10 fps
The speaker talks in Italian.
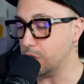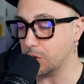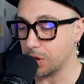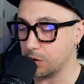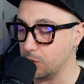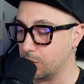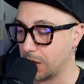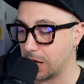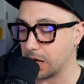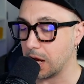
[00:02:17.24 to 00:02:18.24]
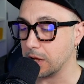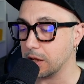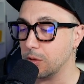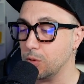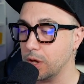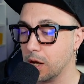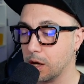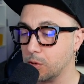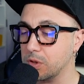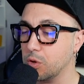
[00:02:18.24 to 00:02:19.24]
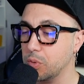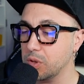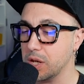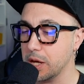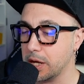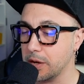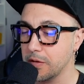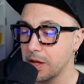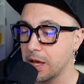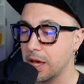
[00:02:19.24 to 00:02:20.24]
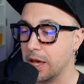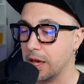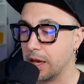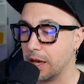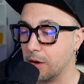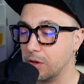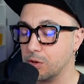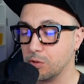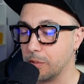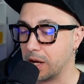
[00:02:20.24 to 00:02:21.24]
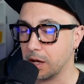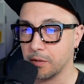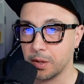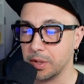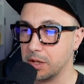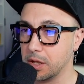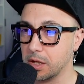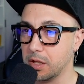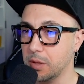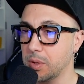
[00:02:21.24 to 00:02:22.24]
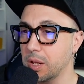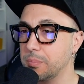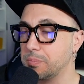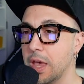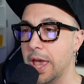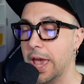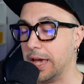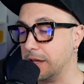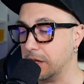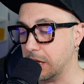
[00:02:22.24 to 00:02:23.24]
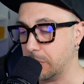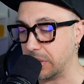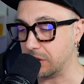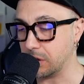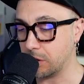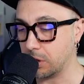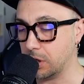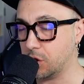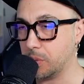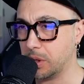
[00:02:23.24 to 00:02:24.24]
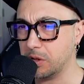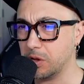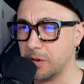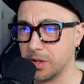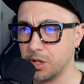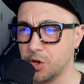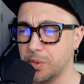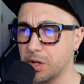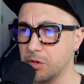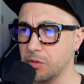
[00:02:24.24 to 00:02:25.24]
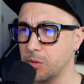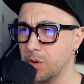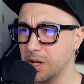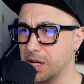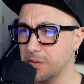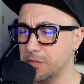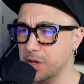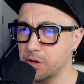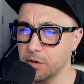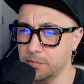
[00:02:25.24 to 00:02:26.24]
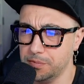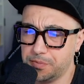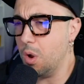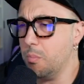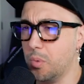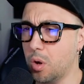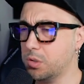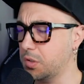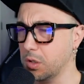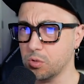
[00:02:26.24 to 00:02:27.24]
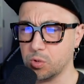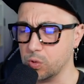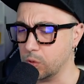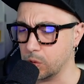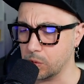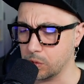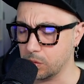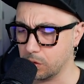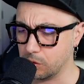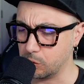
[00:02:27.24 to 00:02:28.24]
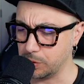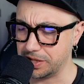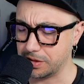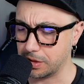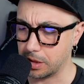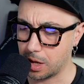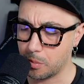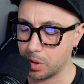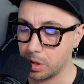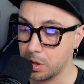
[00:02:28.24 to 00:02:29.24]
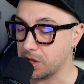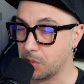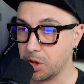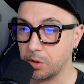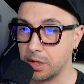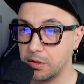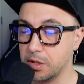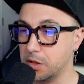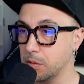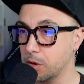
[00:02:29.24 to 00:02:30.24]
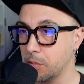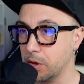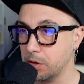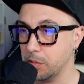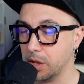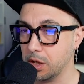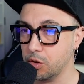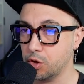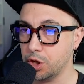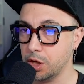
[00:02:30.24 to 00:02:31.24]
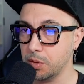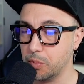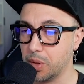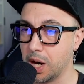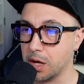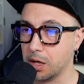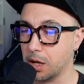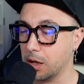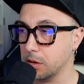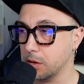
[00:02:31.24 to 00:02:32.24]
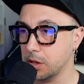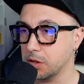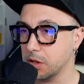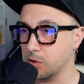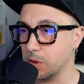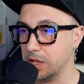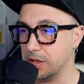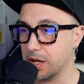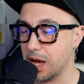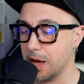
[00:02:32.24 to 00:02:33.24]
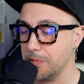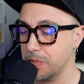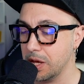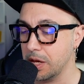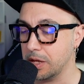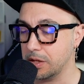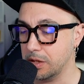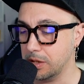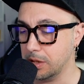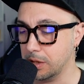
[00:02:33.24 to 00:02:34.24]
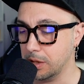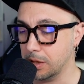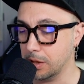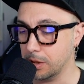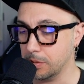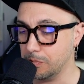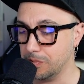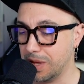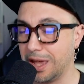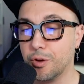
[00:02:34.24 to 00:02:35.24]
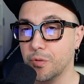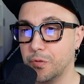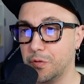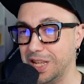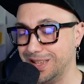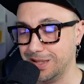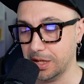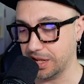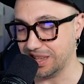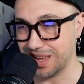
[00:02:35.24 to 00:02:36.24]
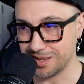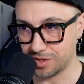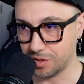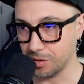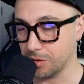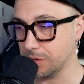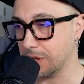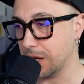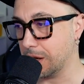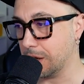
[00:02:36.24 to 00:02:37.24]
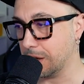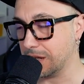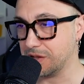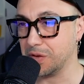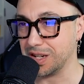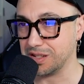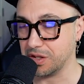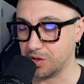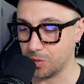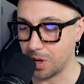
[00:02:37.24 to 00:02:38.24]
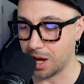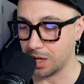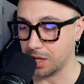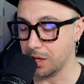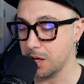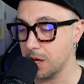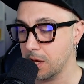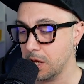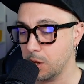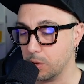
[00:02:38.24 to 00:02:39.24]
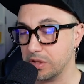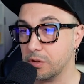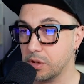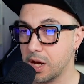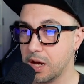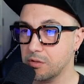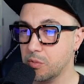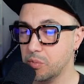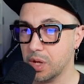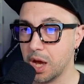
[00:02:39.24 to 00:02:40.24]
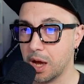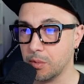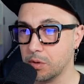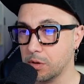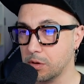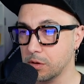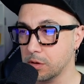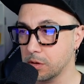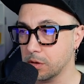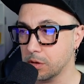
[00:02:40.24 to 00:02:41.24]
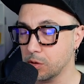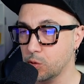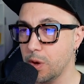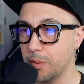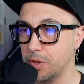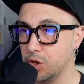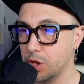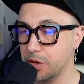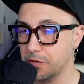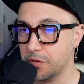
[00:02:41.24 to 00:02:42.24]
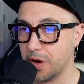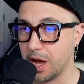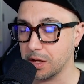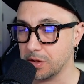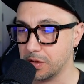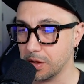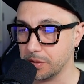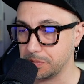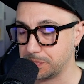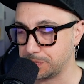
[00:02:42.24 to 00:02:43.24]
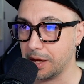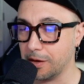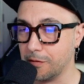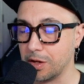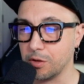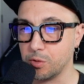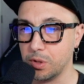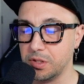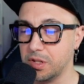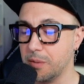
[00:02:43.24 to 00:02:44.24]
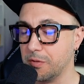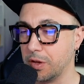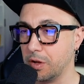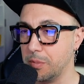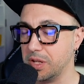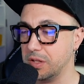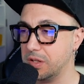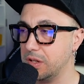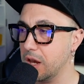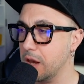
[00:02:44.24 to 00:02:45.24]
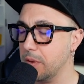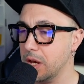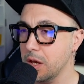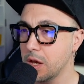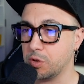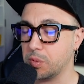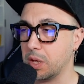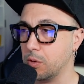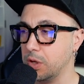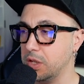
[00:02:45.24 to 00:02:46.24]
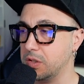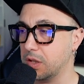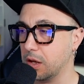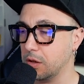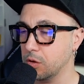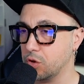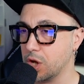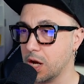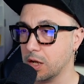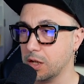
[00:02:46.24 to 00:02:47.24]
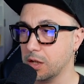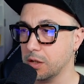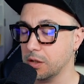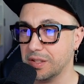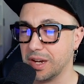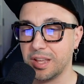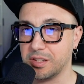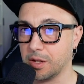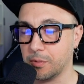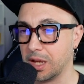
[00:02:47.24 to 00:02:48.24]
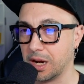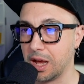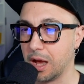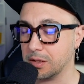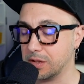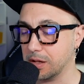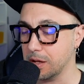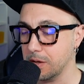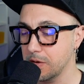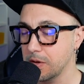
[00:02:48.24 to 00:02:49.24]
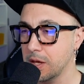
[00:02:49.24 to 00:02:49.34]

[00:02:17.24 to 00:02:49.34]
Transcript: funziona tutto alla grande. Lui ha questo potere e ogni sua manga è veramente incredibile. E che dire di bentornato Alice? Penso di averne già parlato in qualche video o unboxing o su, o su Instagram. Mi sta piacendo tantissimo come ogni manga di Ushimi parla di sessualità, di, dei conflitti che nascono dalla sfera sessuale. In questo caso abbiamo uh, due amici di infanzia che vanno a scuola insieme, fanno le medie insieme. Il nostro protagonista, Yo-chan, interessa una ragazza